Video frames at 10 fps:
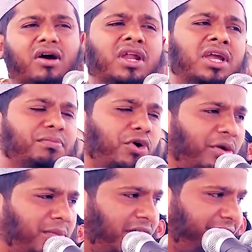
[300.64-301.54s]
অনেক বড়
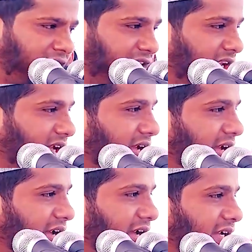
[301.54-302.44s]
মাহফিল
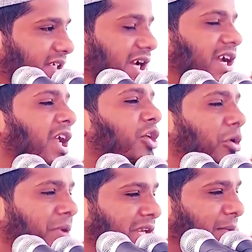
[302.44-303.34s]
সেখানে
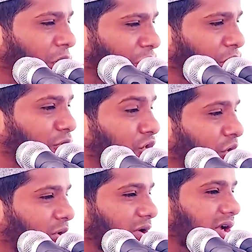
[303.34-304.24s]
কমিটি বলল
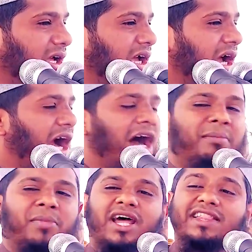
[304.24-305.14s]
উজোর
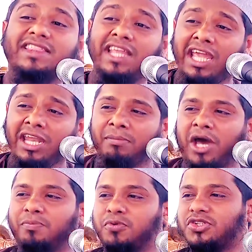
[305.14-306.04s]
আমরা
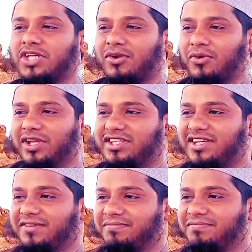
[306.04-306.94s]
তিনবার পুরস্কার করেছি
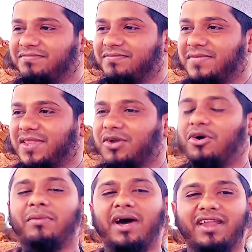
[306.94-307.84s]

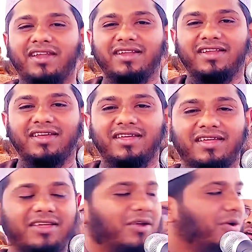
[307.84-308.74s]
কয়বার
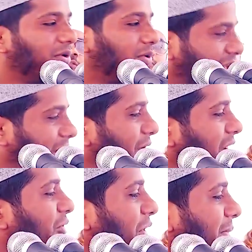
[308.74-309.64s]
কথা
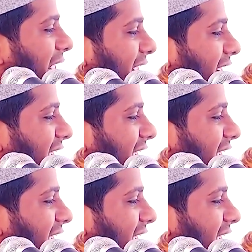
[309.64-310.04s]
বলেন কয়বার